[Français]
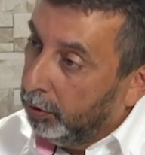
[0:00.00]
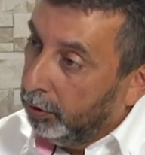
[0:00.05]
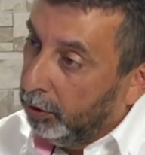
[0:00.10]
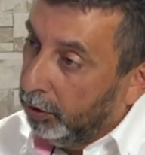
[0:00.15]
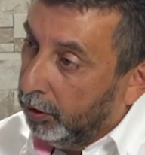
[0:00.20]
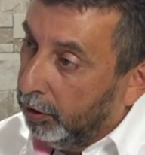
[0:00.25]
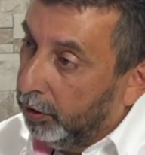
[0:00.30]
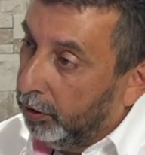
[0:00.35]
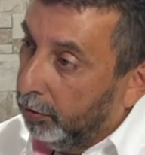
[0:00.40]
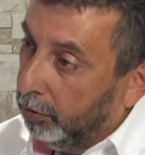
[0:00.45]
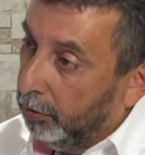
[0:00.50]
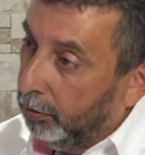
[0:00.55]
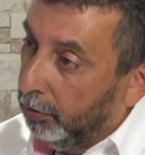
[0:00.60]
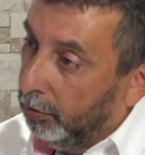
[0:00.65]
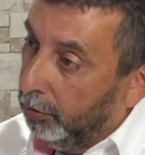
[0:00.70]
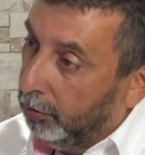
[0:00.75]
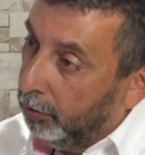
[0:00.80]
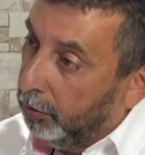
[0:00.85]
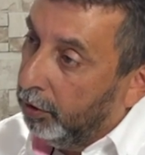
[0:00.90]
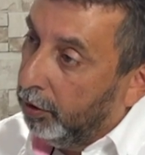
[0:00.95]
qui,
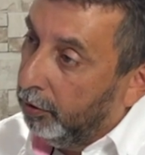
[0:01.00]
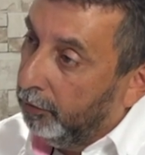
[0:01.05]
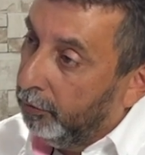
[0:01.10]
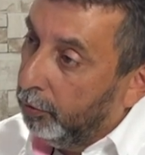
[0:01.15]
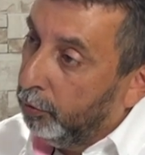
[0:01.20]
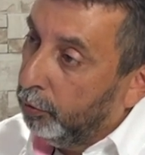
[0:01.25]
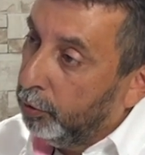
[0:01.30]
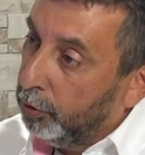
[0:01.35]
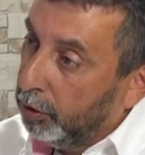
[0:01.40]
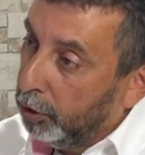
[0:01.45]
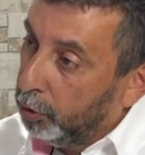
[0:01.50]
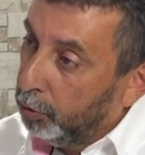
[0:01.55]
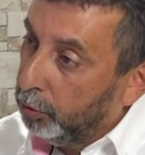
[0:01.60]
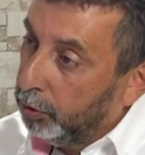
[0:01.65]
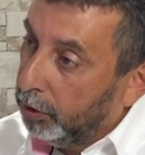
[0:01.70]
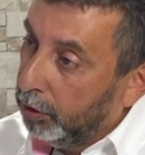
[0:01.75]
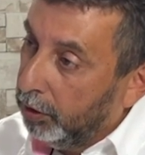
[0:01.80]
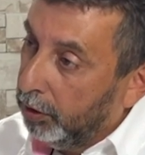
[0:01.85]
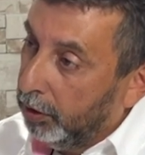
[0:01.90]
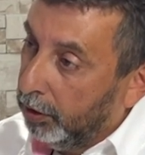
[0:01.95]
euh, qui est venu
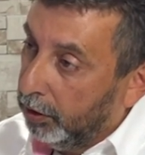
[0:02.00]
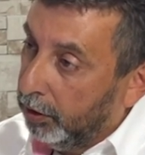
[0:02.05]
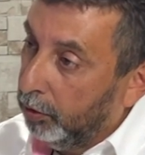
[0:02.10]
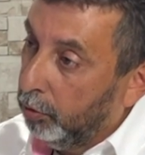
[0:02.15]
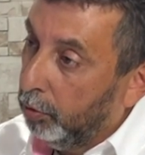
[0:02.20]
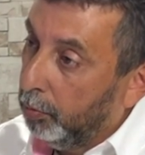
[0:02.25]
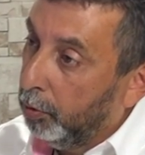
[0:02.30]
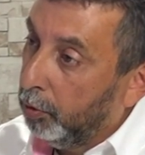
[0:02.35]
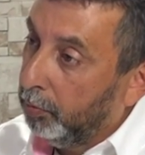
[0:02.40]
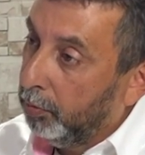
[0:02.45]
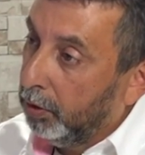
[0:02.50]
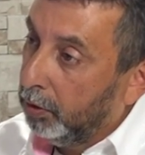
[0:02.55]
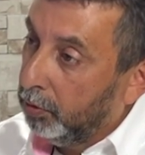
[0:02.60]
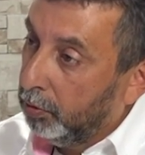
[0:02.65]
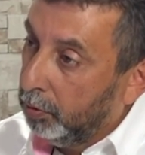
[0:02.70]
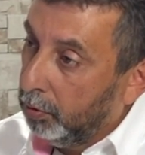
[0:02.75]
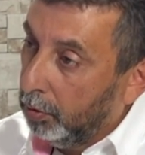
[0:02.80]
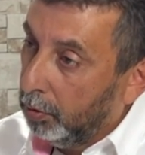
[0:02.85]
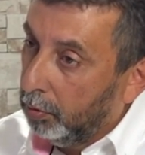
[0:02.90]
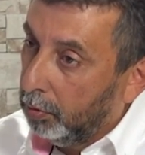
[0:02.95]
s'ajouter et qui demande bien
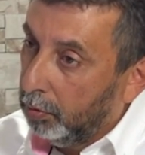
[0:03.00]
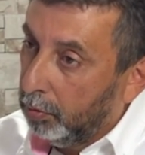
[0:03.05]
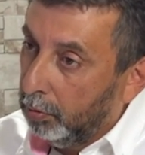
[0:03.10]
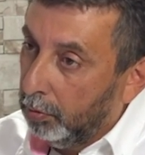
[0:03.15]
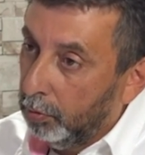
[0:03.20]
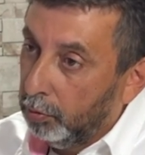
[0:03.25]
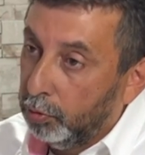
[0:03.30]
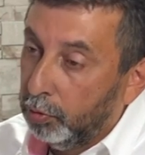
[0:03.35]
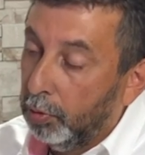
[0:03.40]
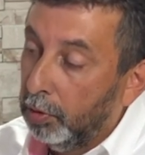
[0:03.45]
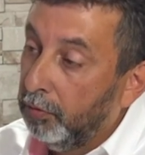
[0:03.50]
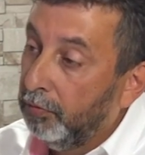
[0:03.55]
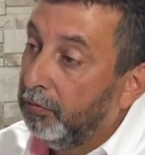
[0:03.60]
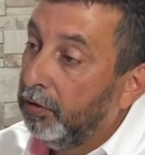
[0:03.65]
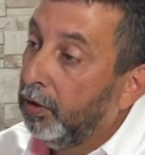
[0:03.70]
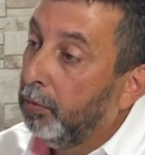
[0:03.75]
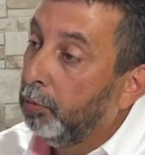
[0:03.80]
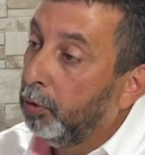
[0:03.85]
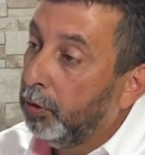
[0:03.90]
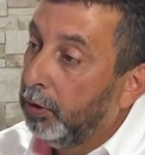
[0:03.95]
sûr que l'on soit une
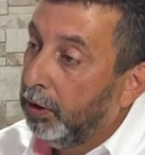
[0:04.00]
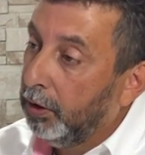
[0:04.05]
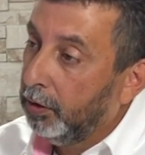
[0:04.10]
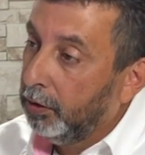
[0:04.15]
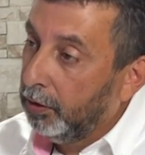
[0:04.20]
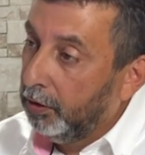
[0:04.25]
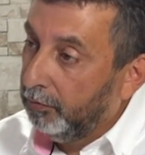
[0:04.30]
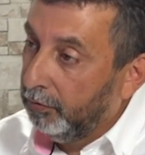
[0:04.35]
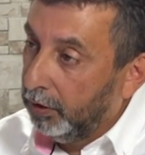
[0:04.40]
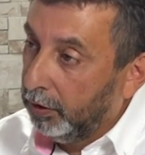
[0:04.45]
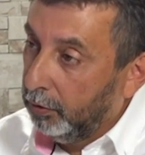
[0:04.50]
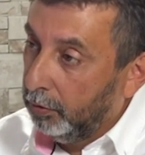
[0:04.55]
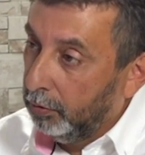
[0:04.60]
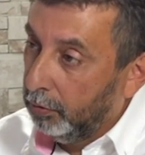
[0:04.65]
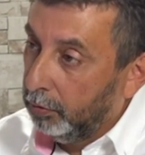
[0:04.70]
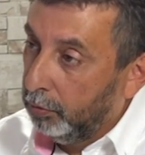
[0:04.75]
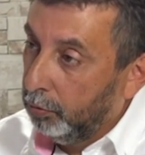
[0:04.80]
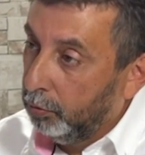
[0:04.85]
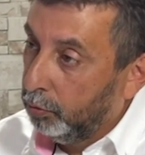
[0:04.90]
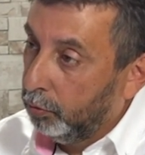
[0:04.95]
ville moderne avec
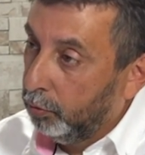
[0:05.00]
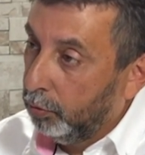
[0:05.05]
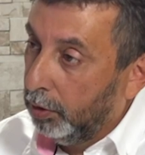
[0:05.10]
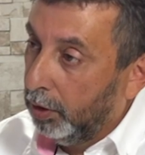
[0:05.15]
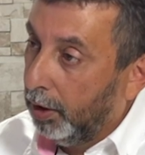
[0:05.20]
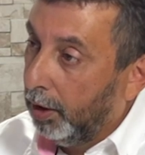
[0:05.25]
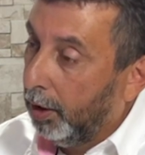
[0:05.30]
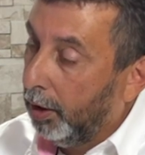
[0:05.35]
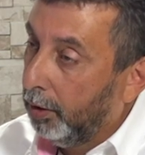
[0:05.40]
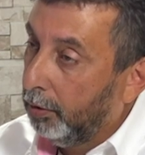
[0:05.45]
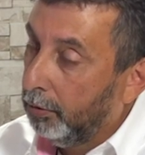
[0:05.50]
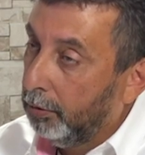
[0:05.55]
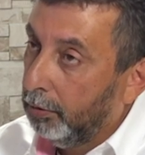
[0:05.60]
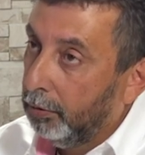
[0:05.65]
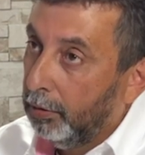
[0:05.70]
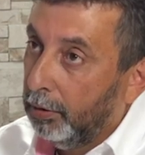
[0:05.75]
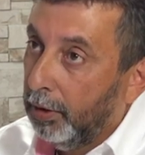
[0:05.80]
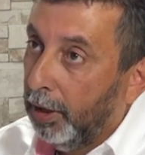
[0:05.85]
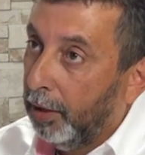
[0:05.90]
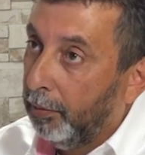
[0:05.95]
euh, tout ce que là
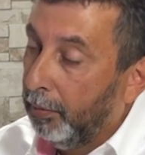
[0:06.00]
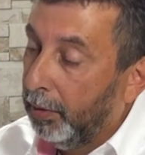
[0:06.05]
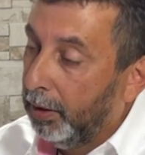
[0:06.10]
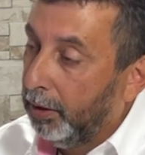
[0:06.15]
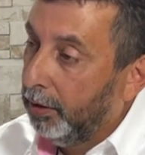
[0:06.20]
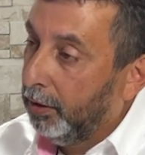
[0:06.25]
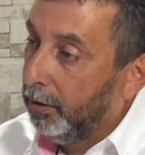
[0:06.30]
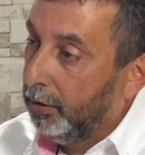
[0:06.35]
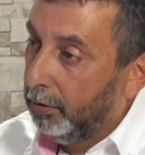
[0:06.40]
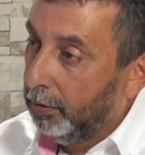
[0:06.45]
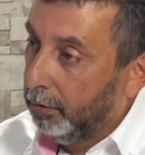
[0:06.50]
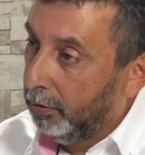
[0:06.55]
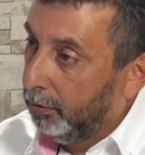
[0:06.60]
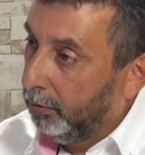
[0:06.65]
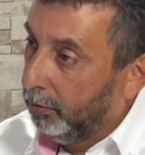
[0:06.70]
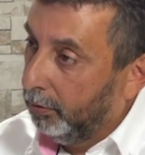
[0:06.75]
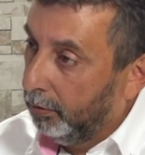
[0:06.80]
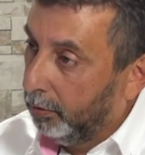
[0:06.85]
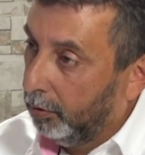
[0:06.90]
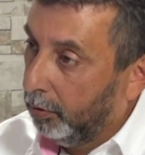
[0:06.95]
euh, amène
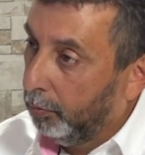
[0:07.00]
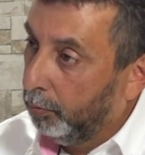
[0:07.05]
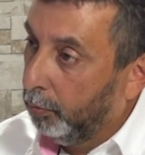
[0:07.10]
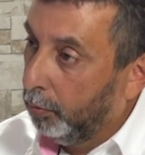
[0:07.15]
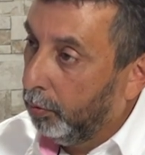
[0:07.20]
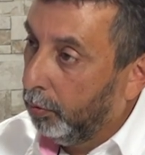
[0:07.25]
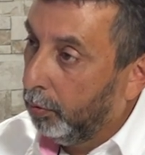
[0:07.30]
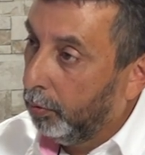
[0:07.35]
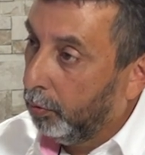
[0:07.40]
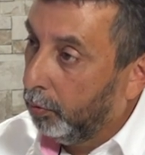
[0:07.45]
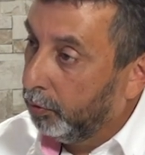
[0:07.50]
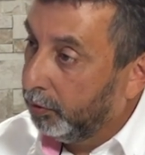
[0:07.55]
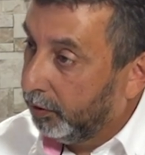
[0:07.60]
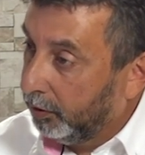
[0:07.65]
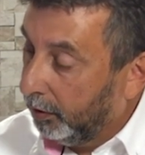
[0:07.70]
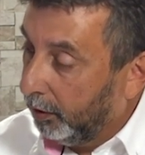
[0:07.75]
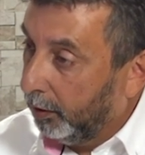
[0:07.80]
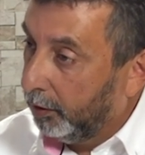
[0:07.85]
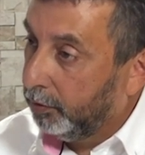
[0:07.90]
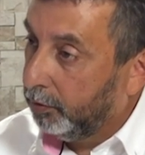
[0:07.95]
comme
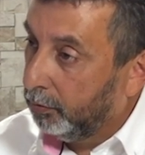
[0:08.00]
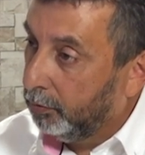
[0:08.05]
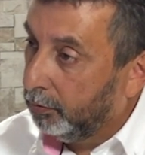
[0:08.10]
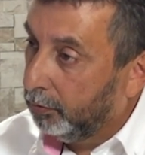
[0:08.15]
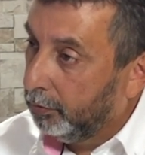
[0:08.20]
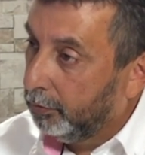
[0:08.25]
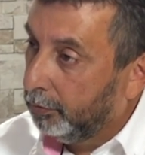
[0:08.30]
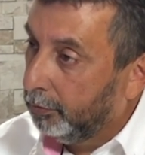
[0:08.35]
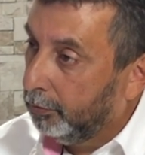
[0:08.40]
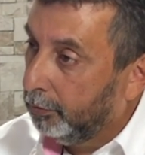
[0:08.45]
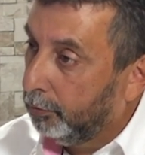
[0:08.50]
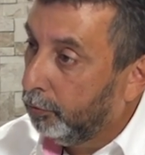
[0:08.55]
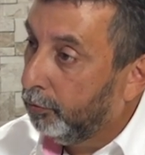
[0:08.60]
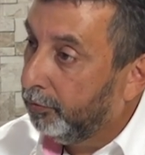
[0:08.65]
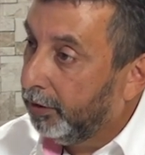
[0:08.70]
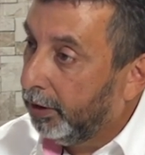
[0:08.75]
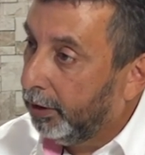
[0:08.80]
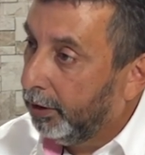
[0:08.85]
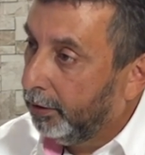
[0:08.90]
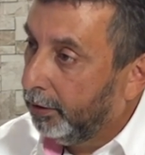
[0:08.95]
considération nouvelle.